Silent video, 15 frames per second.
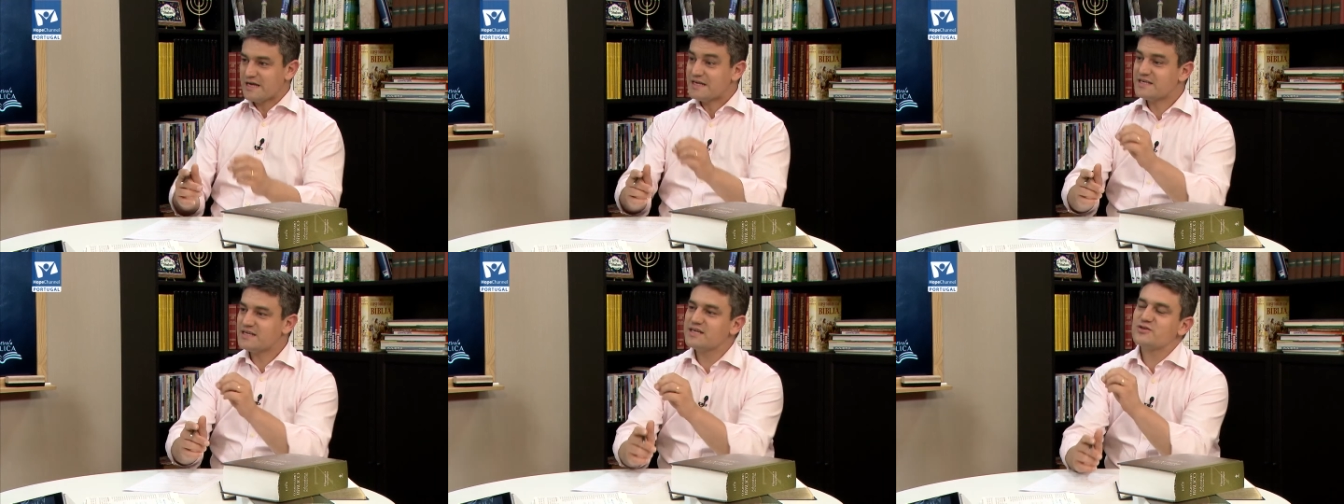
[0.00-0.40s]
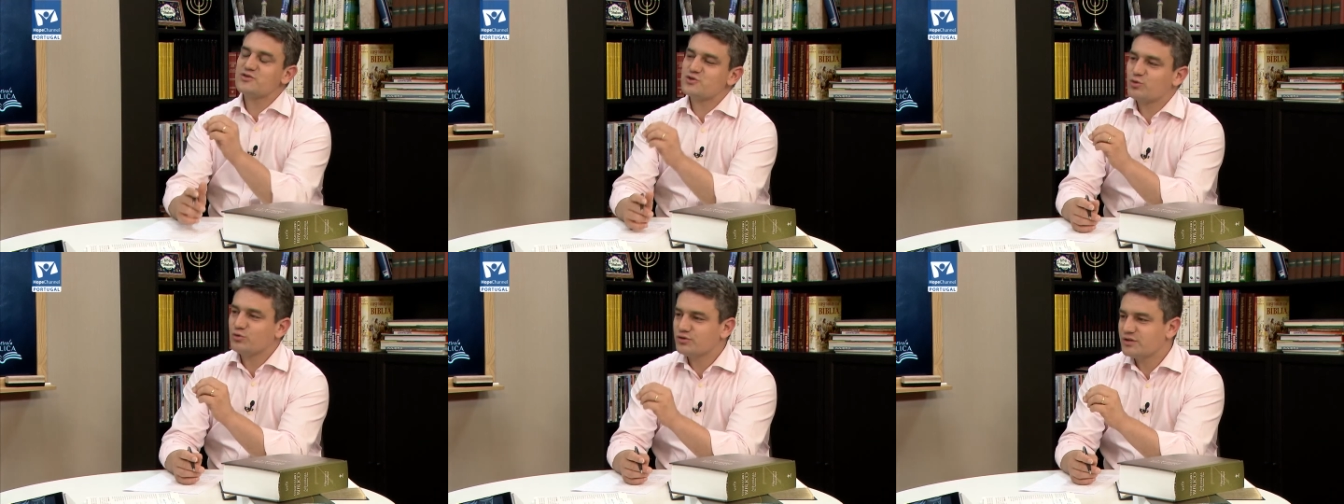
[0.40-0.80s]
E
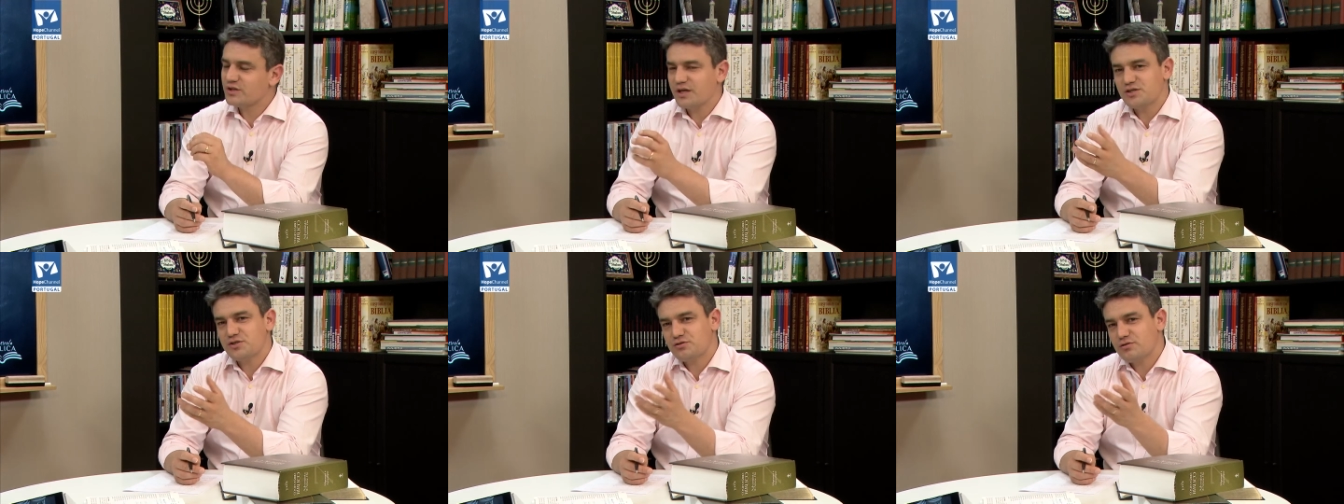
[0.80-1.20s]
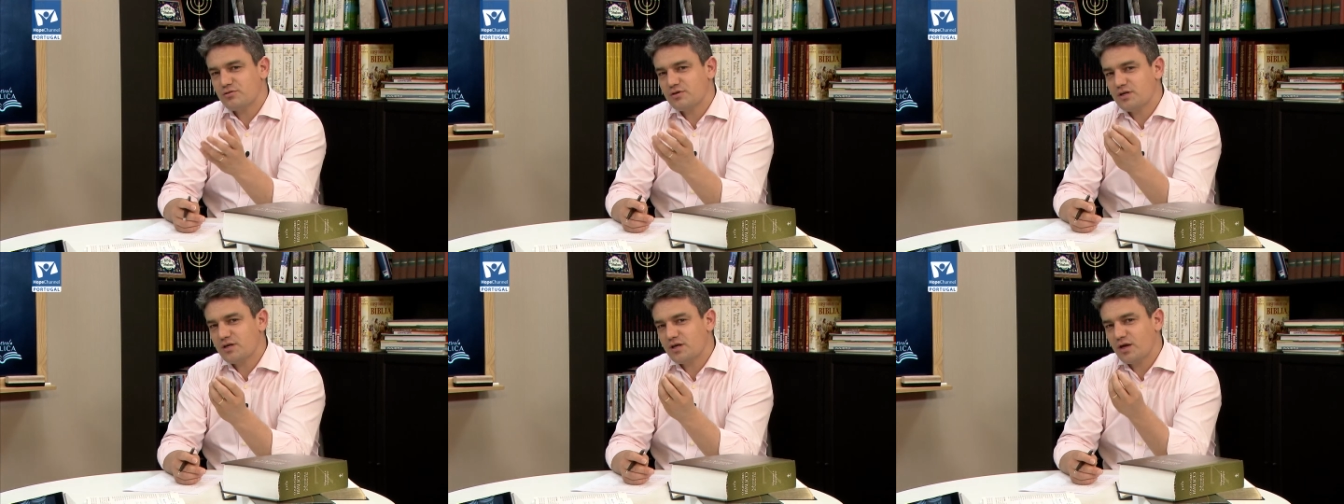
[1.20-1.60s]
esse contexto, eu
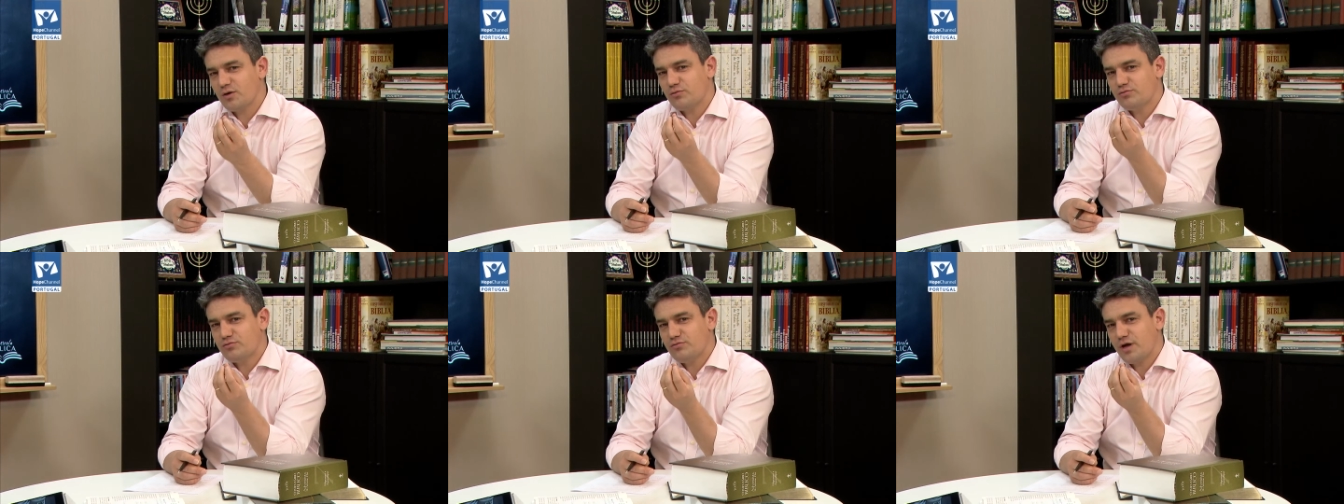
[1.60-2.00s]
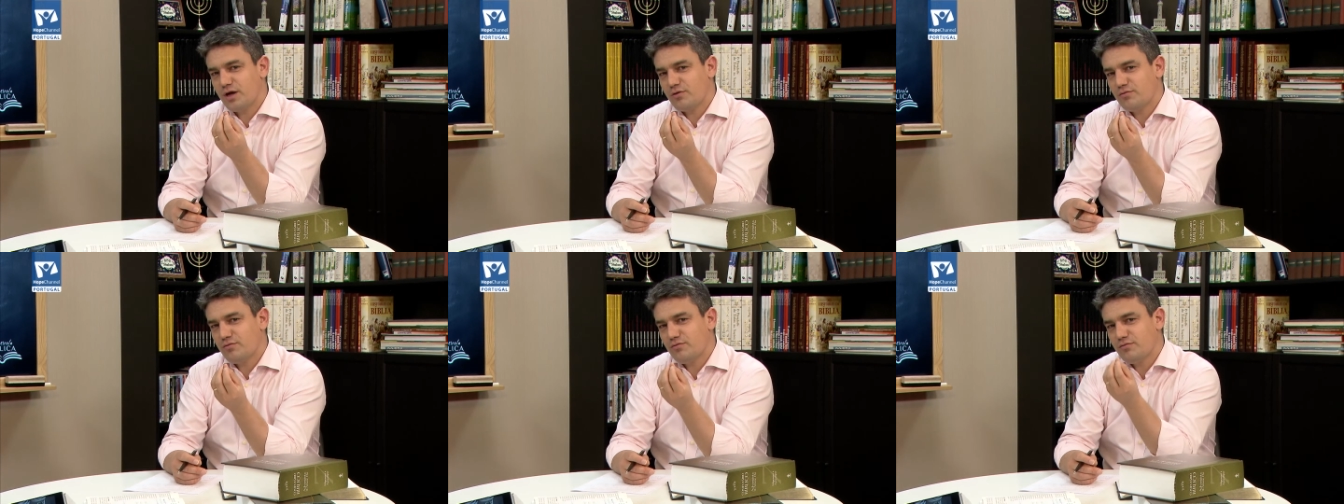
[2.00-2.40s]
diria que é, um, é,
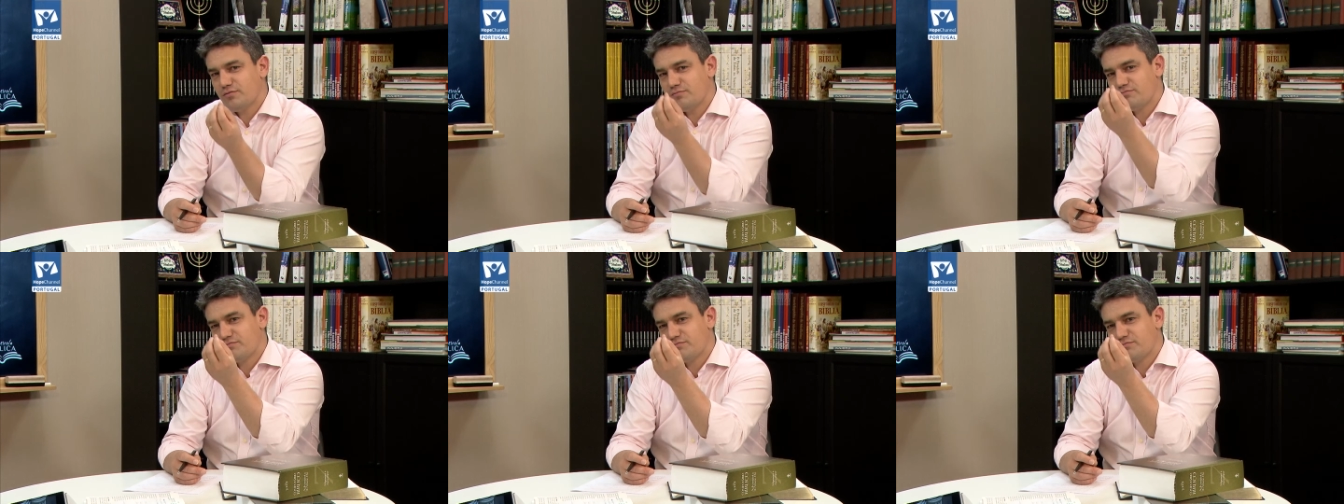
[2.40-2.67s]
um,